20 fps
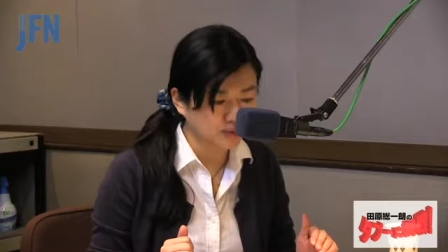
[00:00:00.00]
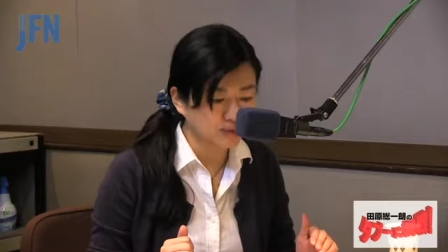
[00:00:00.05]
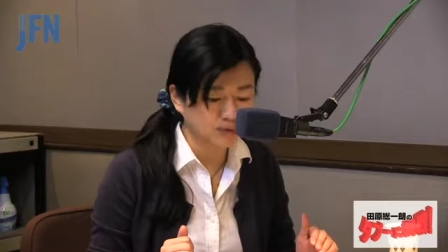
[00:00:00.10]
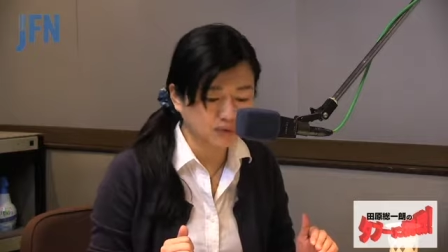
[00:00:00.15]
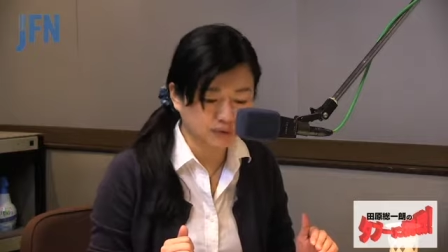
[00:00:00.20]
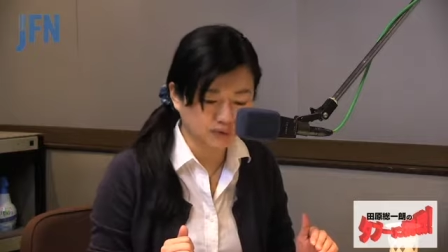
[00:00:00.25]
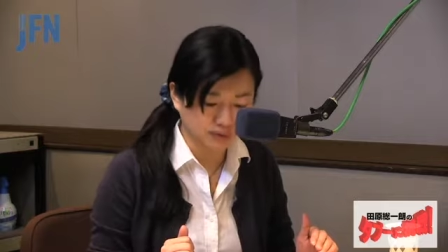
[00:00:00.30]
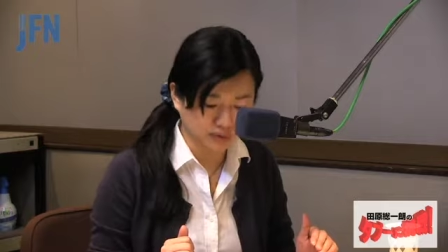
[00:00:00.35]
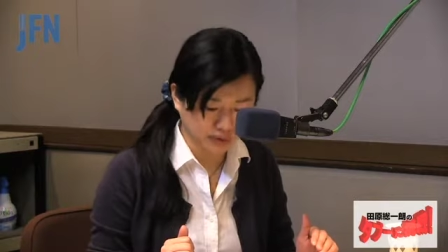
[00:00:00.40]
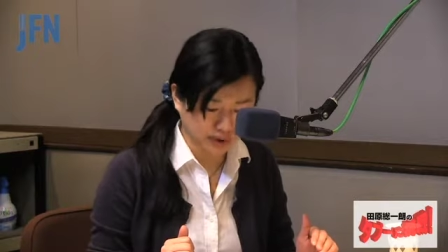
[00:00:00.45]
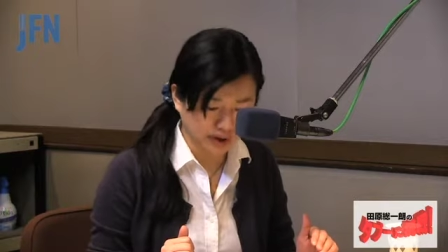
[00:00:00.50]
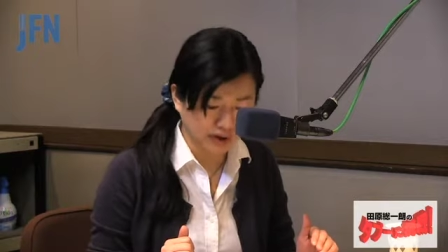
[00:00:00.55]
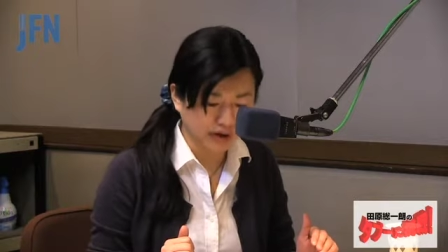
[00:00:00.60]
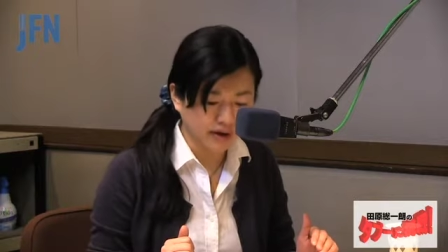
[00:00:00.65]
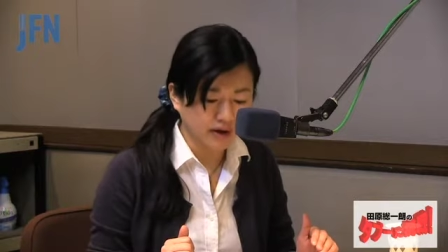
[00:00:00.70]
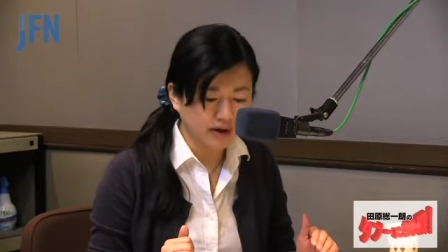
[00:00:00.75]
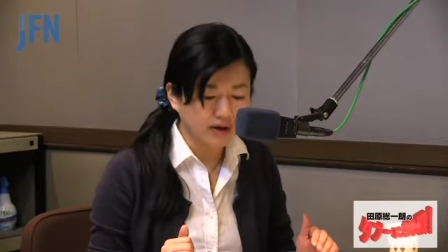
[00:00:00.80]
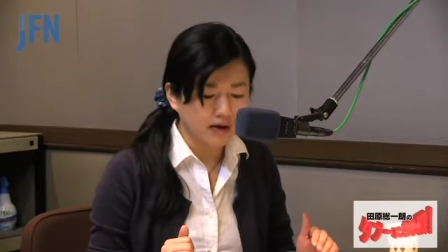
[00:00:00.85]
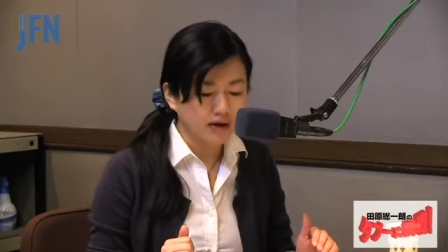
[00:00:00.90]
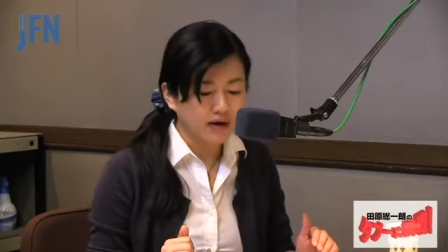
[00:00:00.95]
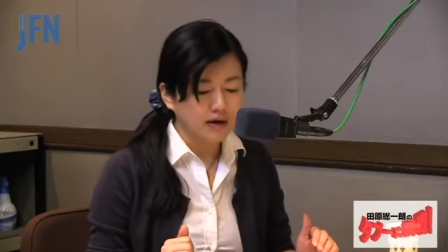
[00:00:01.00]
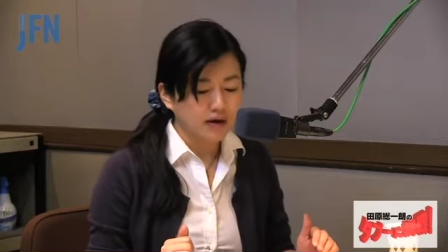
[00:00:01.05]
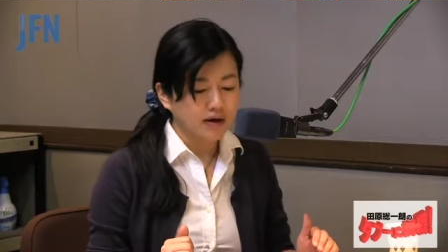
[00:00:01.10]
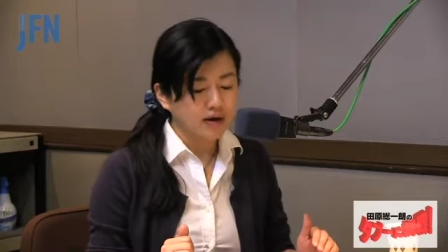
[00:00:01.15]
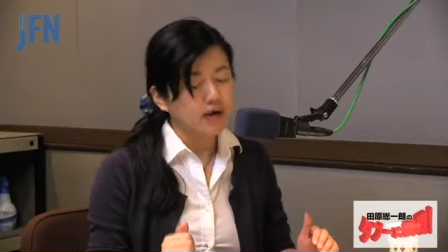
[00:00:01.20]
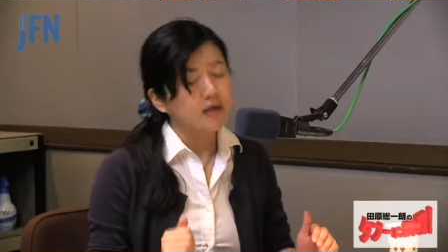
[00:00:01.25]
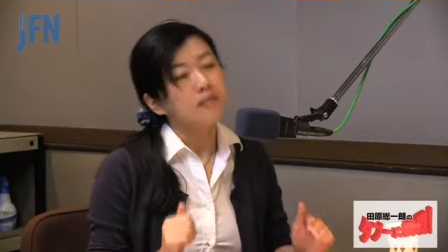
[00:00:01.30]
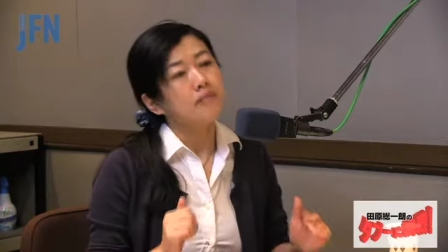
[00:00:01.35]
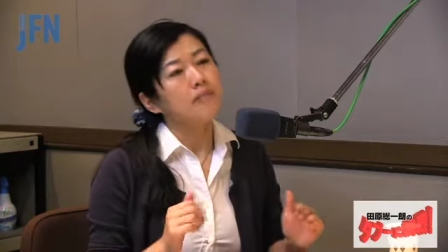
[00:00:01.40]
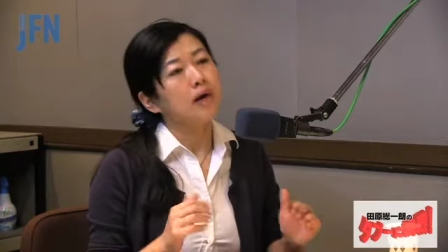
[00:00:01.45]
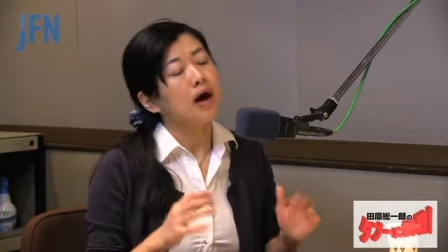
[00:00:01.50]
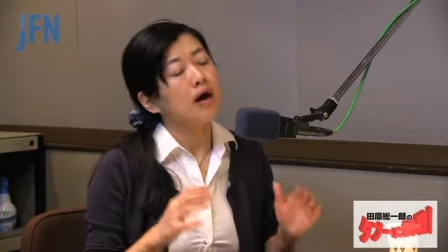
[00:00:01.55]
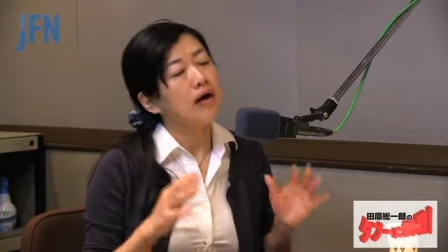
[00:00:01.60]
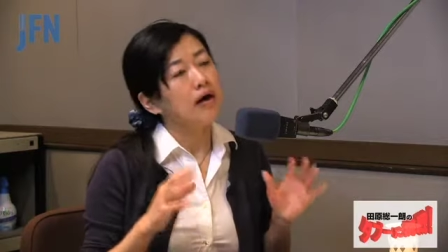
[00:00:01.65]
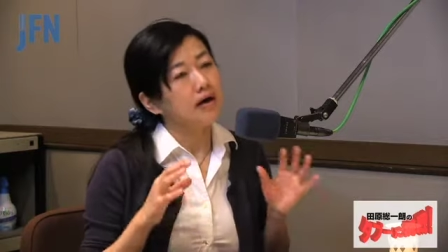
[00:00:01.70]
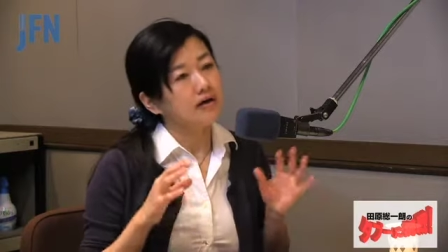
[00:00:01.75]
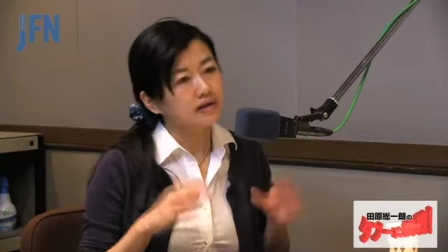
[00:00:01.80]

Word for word: いうことで、はいえまあ、